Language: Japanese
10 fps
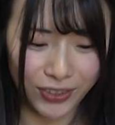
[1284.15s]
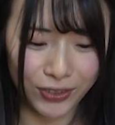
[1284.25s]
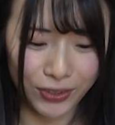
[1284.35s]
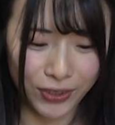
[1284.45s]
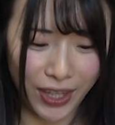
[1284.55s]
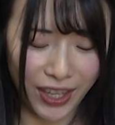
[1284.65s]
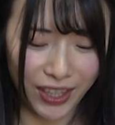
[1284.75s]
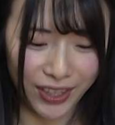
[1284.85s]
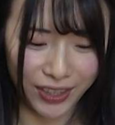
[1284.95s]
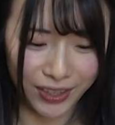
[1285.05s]
はい。
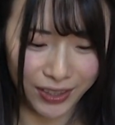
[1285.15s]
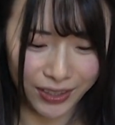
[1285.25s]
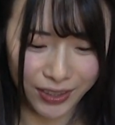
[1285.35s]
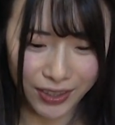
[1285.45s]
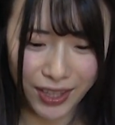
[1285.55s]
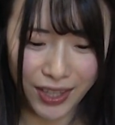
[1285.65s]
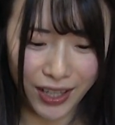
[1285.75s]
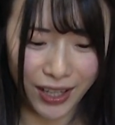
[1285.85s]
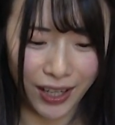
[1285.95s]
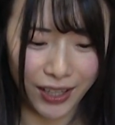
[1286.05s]
ということで。
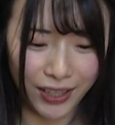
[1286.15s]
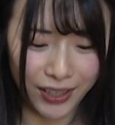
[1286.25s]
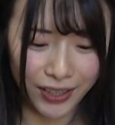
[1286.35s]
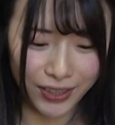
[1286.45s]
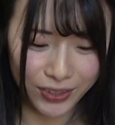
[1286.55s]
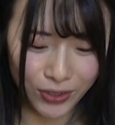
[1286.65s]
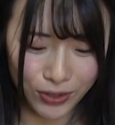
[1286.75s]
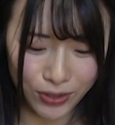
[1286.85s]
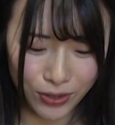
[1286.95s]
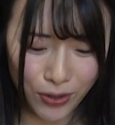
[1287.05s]
で、なん
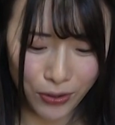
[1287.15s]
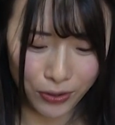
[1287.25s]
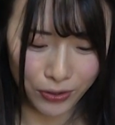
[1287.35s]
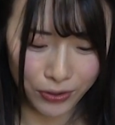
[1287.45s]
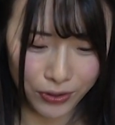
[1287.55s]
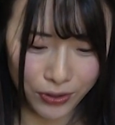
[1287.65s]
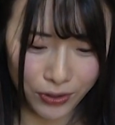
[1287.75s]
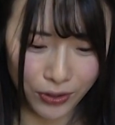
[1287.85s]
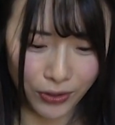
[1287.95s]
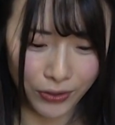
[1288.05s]
か、そうする
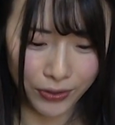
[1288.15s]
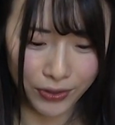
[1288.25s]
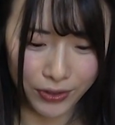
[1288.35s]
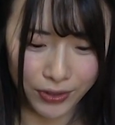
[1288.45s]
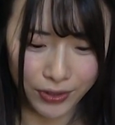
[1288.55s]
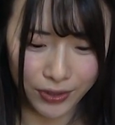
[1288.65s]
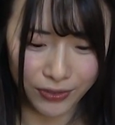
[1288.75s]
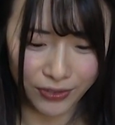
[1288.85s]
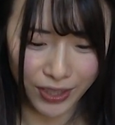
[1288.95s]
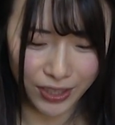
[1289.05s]
と、こ
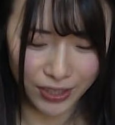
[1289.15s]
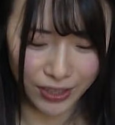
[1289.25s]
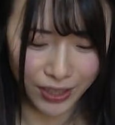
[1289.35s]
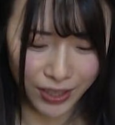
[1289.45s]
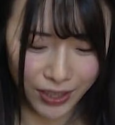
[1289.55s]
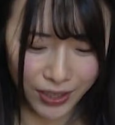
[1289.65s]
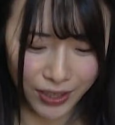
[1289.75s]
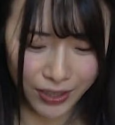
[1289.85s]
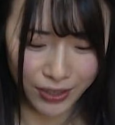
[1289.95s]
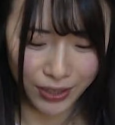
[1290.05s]
の、
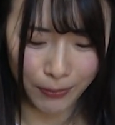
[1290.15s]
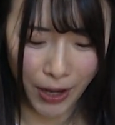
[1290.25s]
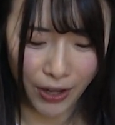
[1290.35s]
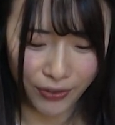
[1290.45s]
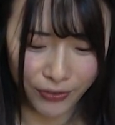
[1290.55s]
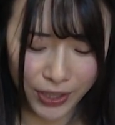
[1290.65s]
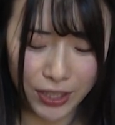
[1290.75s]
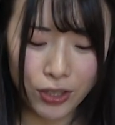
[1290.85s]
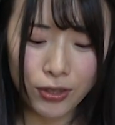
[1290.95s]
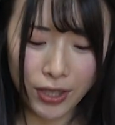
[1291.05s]
私、
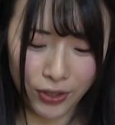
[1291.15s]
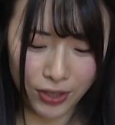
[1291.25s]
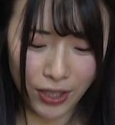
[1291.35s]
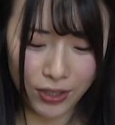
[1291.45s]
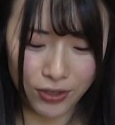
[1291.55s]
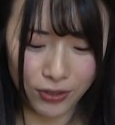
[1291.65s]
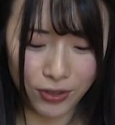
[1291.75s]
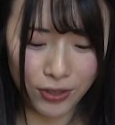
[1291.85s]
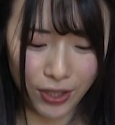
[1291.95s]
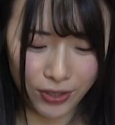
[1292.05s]
今、私
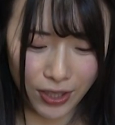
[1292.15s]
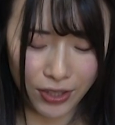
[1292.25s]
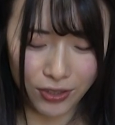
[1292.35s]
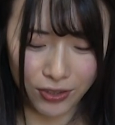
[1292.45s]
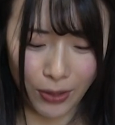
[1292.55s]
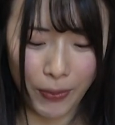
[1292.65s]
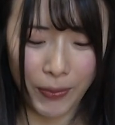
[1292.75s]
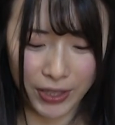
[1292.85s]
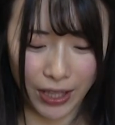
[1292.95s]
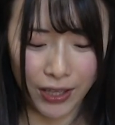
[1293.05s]
930、
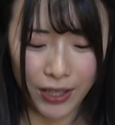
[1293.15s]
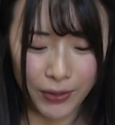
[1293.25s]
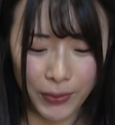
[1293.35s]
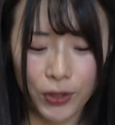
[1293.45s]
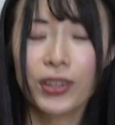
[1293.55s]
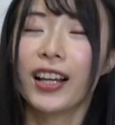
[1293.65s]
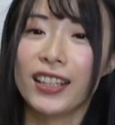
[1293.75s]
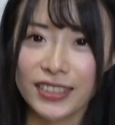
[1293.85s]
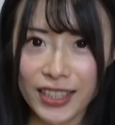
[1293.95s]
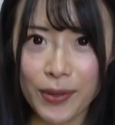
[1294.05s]
930貯めまし
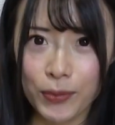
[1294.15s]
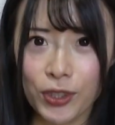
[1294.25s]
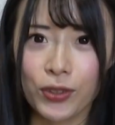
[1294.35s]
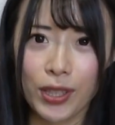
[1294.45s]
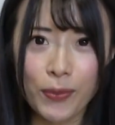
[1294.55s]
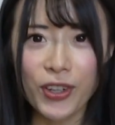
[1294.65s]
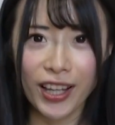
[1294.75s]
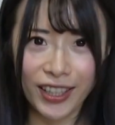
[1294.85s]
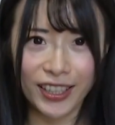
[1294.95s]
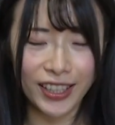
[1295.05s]
た。まあ、こんな感じで
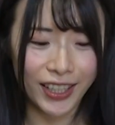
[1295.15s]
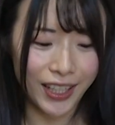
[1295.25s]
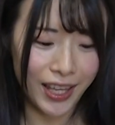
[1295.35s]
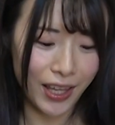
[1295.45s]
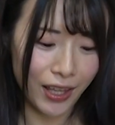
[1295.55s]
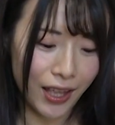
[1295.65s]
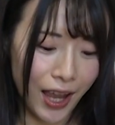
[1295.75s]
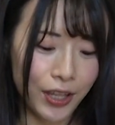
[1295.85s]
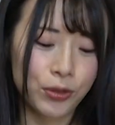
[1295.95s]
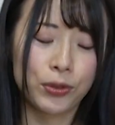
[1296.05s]
無料でもかな
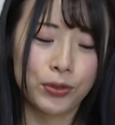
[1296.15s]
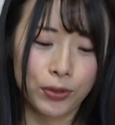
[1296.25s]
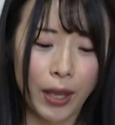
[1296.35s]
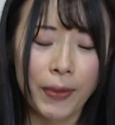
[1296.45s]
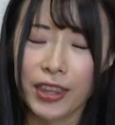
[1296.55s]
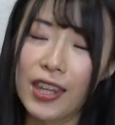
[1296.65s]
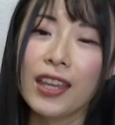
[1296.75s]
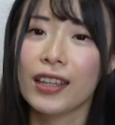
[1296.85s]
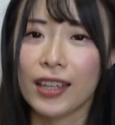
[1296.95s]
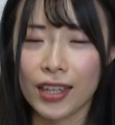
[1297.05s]
り、えー、愛
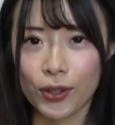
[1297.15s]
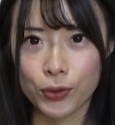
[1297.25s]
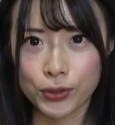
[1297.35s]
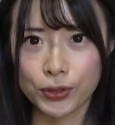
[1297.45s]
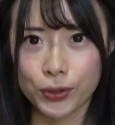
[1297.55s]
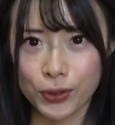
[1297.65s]
情値を貯めて、